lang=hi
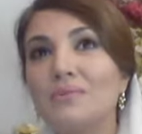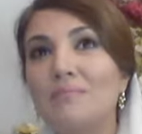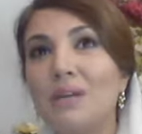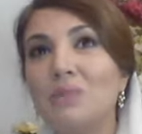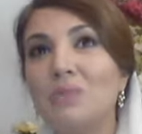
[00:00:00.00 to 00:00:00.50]

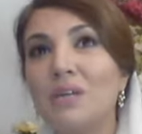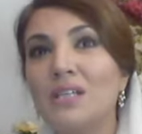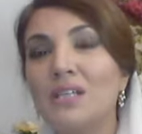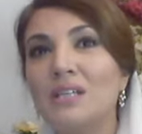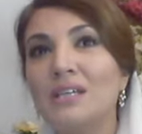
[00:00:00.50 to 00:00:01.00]
मालूम होना
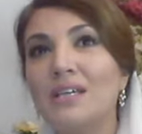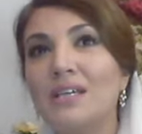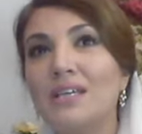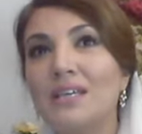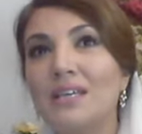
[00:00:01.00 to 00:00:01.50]
चाहिए
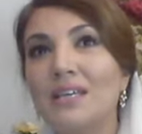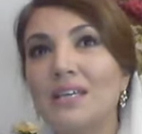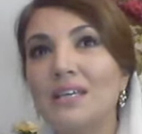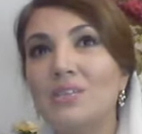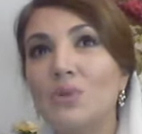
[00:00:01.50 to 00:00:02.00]
कि
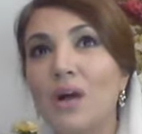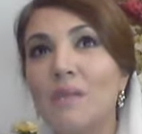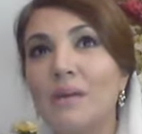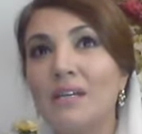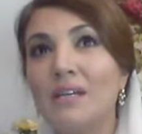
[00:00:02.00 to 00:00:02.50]
जो
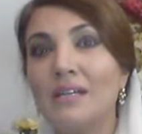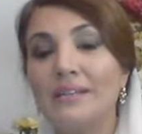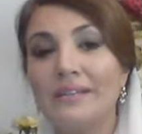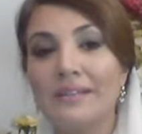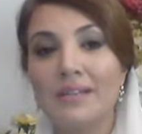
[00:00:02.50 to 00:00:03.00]
हमारे
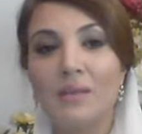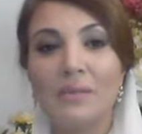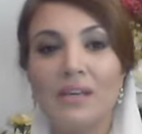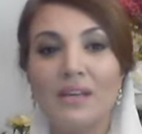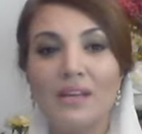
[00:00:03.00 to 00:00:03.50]
लीडर साहब
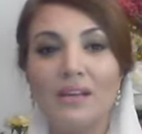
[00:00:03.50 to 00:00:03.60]
हैं